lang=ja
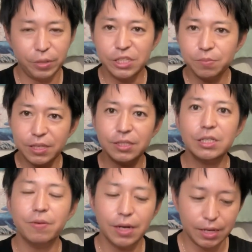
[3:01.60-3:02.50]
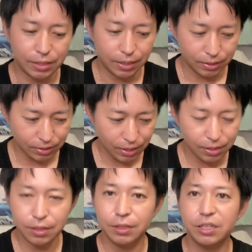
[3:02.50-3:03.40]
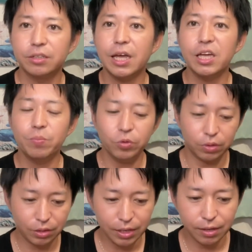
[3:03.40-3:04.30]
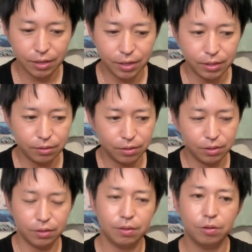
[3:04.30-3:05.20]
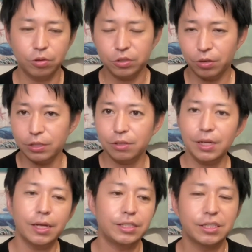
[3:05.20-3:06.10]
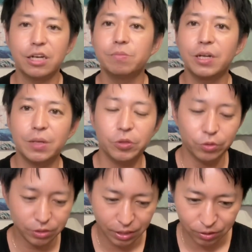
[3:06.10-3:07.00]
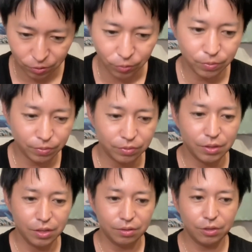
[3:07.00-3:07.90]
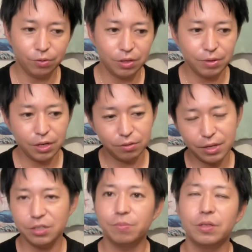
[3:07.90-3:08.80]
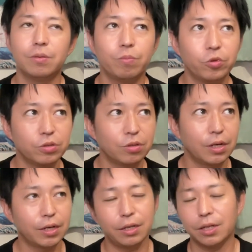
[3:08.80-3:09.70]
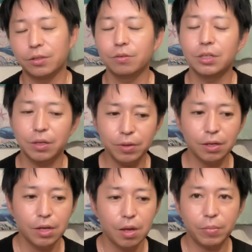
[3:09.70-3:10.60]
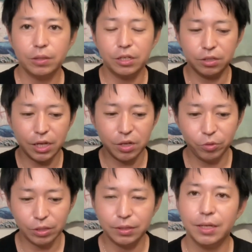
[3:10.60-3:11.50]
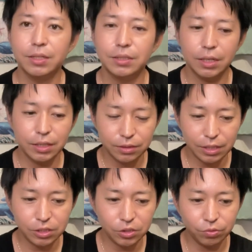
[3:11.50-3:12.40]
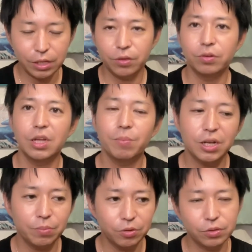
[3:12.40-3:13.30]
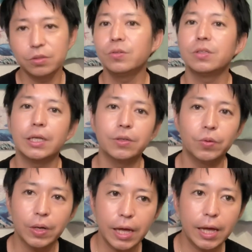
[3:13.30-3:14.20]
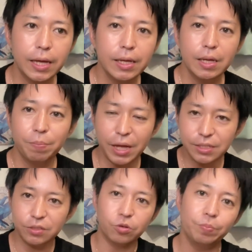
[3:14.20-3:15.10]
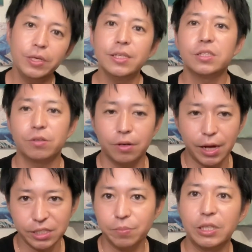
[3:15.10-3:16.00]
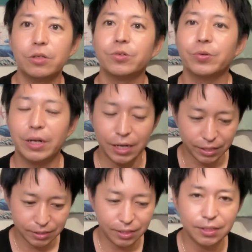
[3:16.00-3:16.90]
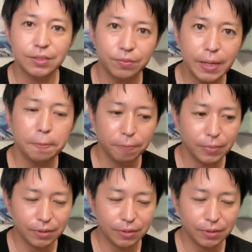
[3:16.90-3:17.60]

別々に分かれてですね、肉体を持って、えー、それぞれが違う学びをしていくと。うんでこれはあのある意味僕の中で例えれば、まあ、肉体を持って転生して地上でいろんな学びをするっていうのがパズルのピースを集めていくような感じなんですよね。